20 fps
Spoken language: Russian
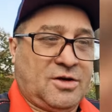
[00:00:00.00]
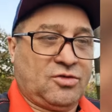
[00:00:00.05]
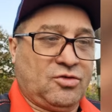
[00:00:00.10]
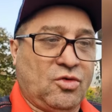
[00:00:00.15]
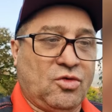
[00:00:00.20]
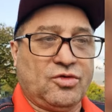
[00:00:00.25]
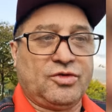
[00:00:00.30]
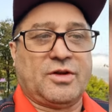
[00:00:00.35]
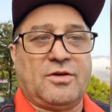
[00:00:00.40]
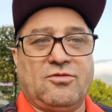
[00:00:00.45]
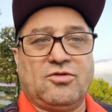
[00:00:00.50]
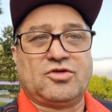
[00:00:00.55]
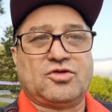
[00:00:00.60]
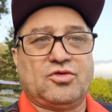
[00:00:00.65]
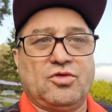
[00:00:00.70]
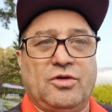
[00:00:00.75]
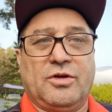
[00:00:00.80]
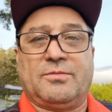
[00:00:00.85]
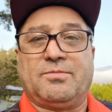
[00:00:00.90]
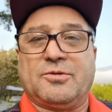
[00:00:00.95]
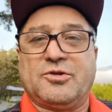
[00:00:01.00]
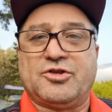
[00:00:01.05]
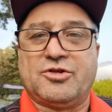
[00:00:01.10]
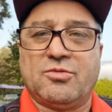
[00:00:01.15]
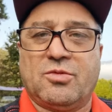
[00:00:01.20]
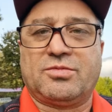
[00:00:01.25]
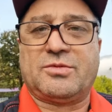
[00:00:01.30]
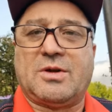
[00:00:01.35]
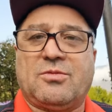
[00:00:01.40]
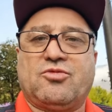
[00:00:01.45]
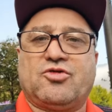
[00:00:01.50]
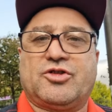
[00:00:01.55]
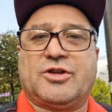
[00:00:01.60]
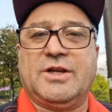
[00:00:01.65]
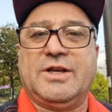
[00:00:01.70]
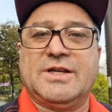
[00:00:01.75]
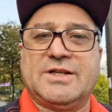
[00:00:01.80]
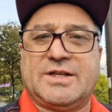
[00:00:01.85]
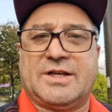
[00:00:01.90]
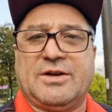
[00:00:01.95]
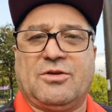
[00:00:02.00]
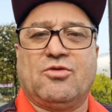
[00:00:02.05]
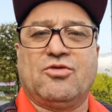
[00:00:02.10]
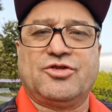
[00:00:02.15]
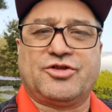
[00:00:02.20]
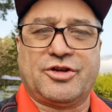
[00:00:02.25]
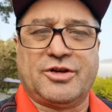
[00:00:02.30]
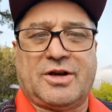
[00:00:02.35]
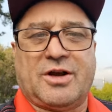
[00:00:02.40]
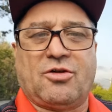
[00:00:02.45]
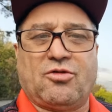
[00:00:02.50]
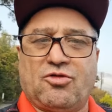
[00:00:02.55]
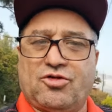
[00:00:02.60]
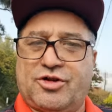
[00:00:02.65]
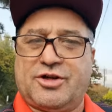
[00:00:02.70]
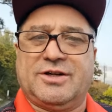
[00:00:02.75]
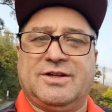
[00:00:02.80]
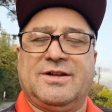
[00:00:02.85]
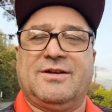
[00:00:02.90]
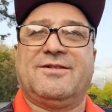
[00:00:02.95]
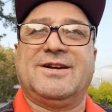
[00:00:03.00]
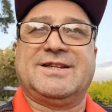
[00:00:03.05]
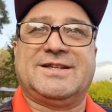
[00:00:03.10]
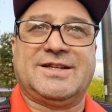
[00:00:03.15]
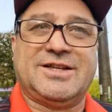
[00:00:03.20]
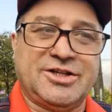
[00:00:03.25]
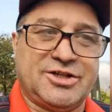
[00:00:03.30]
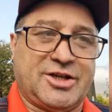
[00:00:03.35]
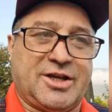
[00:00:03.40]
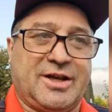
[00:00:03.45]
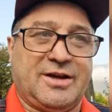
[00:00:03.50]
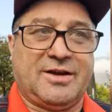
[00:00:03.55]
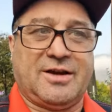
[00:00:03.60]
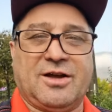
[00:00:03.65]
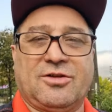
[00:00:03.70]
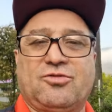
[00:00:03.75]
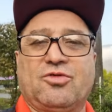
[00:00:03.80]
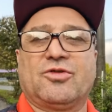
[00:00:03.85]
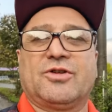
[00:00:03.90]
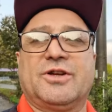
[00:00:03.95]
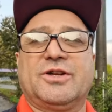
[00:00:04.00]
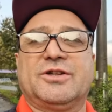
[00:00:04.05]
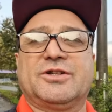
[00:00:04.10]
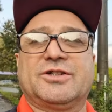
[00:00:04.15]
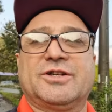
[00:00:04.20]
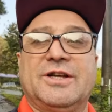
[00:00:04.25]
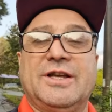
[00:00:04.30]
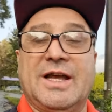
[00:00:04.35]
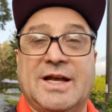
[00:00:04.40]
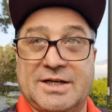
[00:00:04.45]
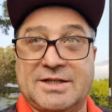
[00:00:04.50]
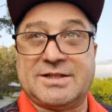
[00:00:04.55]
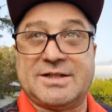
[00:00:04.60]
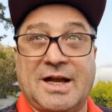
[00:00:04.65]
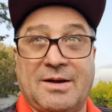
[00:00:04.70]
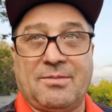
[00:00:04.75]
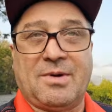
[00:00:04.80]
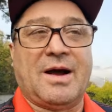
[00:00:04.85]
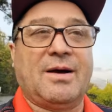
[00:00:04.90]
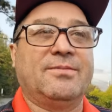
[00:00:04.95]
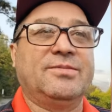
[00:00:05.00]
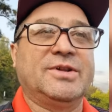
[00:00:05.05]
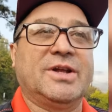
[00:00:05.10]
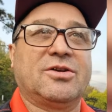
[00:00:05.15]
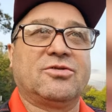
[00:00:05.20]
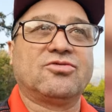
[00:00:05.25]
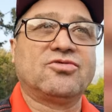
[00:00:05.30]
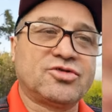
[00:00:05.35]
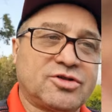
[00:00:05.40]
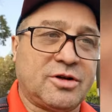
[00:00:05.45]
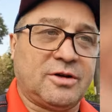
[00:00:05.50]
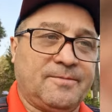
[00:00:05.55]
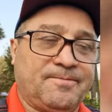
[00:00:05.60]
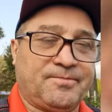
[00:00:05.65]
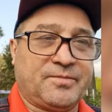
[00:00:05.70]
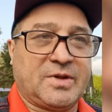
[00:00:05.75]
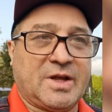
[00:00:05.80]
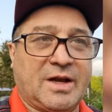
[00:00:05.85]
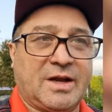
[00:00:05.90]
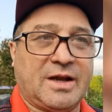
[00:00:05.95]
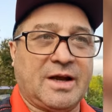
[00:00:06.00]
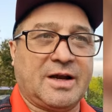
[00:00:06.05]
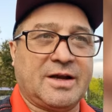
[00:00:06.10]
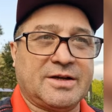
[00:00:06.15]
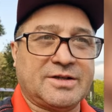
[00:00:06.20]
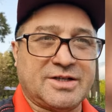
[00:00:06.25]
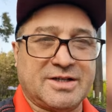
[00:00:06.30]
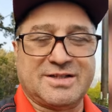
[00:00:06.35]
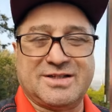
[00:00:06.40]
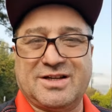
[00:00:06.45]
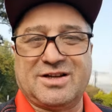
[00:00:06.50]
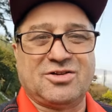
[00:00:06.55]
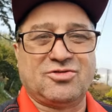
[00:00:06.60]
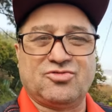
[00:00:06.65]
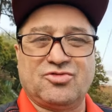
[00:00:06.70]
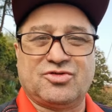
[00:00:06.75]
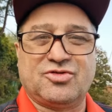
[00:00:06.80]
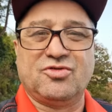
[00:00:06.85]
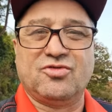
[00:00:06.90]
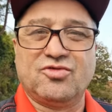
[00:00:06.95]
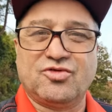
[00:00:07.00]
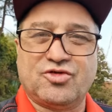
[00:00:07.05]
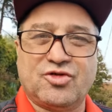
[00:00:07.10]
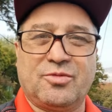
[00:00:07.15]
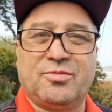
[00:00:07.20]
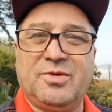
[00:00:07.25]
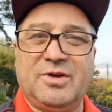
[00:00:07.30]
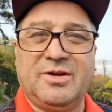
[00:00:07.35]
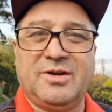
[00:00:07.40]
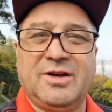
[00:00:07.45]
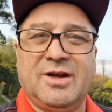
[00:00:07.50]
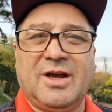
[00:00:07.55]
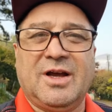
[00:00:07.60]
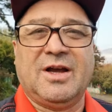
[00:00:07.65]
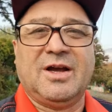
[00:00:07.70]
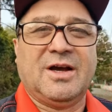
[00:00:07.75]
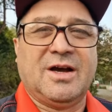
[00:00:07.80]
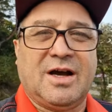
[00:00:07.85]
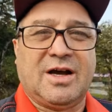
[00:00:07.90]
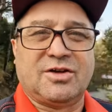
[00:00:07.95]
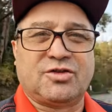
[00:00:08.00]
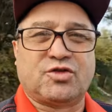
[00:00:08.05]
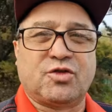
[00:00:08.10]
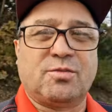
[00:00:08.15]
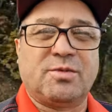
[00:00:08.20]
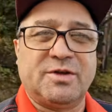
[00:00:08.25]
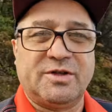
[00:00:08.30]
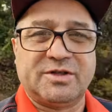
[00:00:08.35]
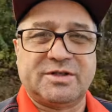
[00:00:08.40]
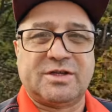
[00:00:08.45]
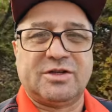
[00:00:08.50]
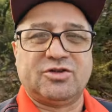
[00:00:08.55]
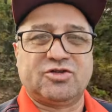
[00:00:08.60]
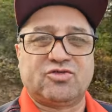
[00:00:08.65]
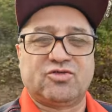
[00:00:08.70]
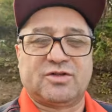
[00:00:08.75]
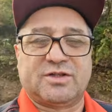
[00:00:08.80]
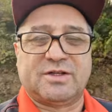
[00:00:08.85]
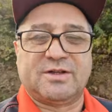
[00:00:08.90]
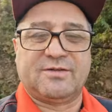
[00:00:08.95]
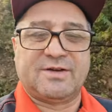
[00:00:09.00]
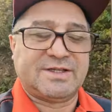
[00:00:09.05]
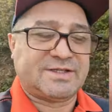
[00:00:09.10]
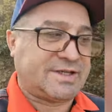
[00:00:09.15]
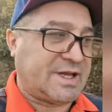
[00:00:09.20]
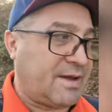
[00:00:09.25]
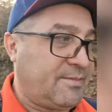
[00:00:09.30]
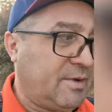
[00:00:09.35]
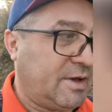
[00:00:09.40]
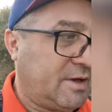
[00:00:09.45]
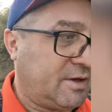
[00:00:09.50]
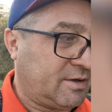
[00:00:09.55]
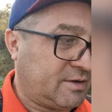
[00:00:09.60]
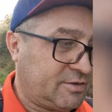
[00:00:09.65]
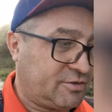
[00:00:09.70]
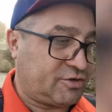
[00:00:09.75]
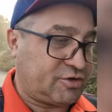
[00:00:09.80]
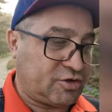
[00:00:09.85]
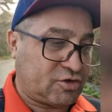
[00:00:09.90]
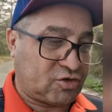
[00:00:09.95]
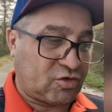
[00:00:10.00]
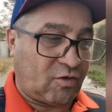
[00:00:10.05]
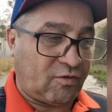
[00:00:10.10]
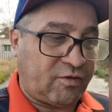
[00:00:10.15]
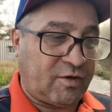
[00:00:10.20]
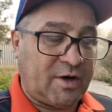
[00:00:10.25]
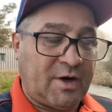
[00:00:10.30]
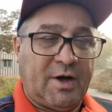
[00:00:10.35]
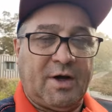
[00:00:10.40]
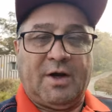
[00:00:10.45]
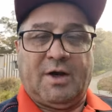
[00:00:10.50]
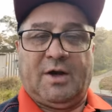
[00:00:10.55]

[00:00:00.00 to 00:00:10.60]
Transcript: Но он того стоит. Почему? Потому что есть очень хорошие новостишки, которые же я сам обнаружил, так как сейчас нахожусь на учебе и особо не слежу за новостями часов.